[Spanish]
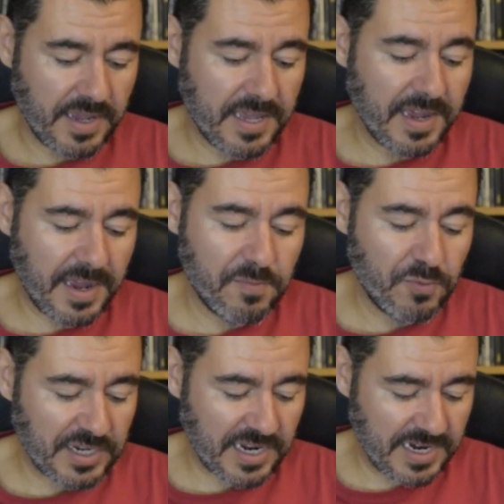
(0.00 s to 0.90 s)
hay
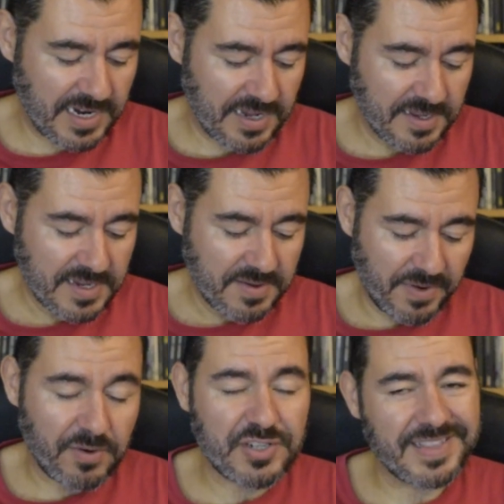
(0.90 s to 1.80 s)
mucha canela.
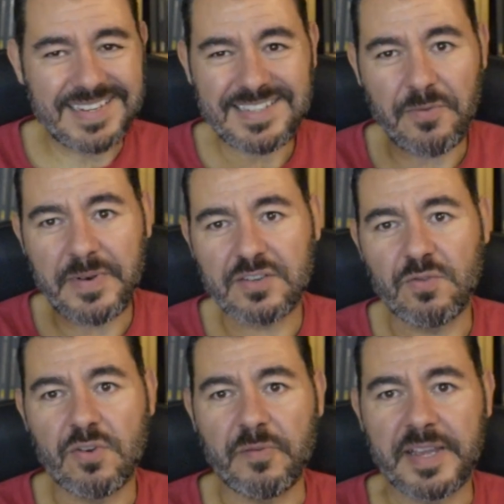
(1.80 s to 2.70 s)
Pero bueno, si tenéis que compraros
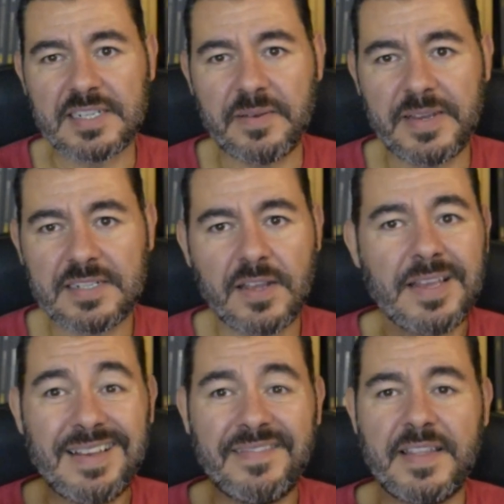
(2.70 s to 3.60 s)
un cómic este mes,
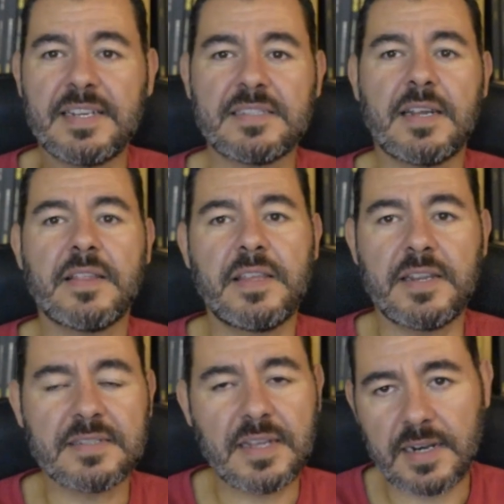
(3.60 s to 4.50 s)
Dreastar de
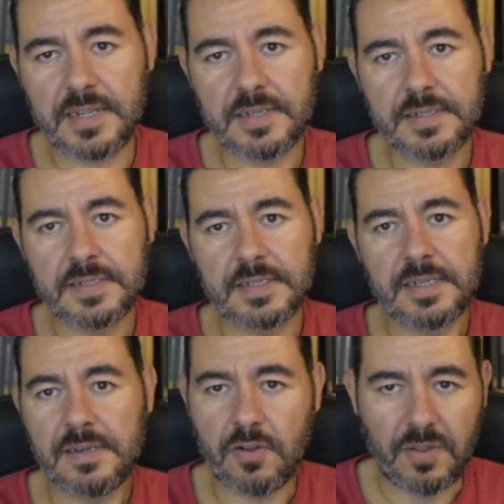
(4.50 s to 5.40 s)
Ian Starling.
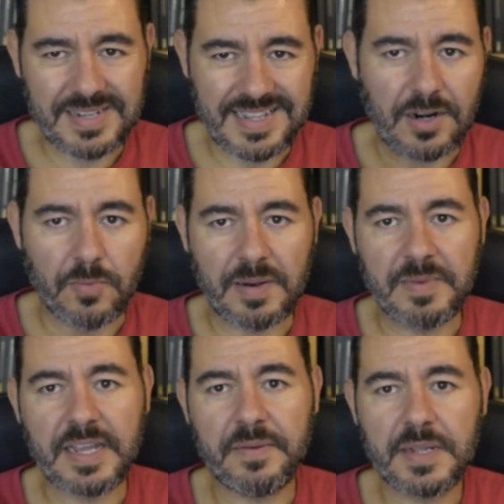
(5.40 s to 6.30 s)
Lo demás dejarlo para el
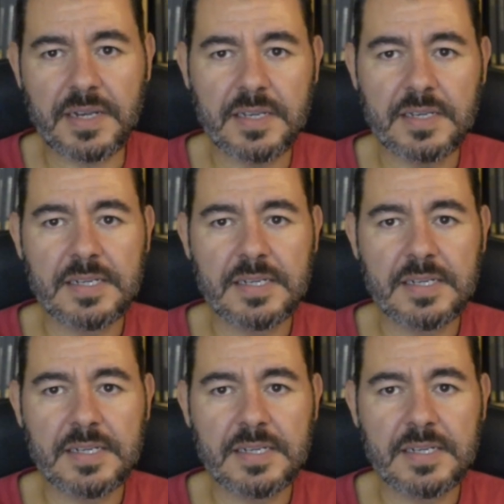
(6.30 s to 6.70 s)
mes que viene.